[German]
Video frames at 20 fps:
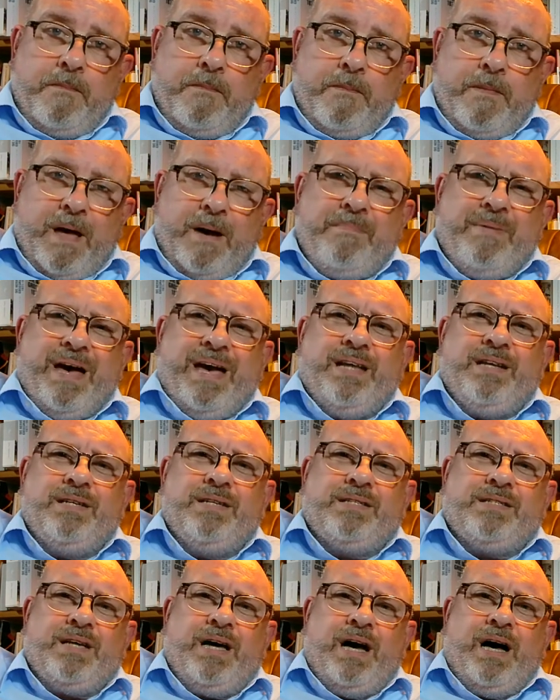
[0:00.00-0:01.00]
Am
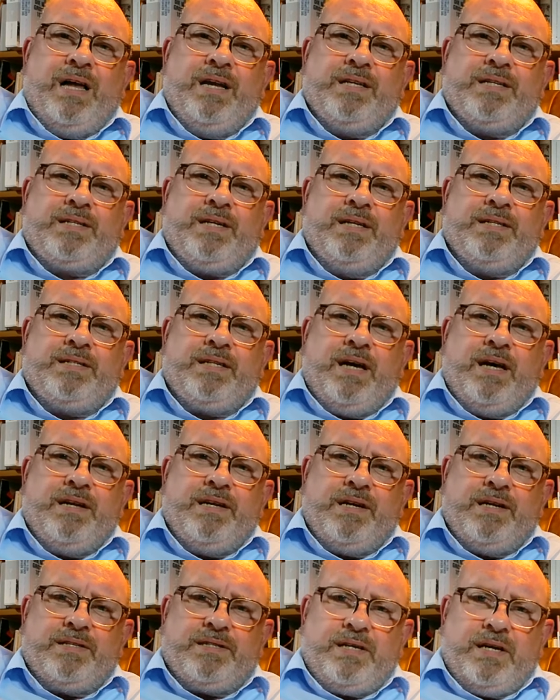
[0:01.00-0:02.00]
Ende sah alles ganz
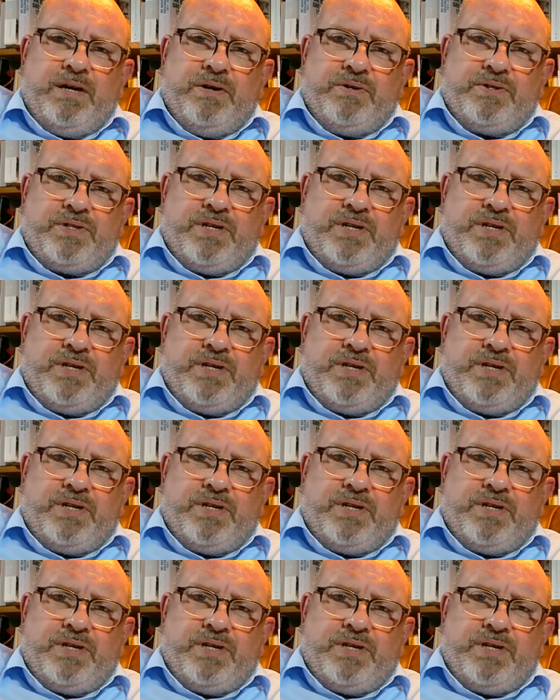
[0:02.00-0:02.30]
anders aus.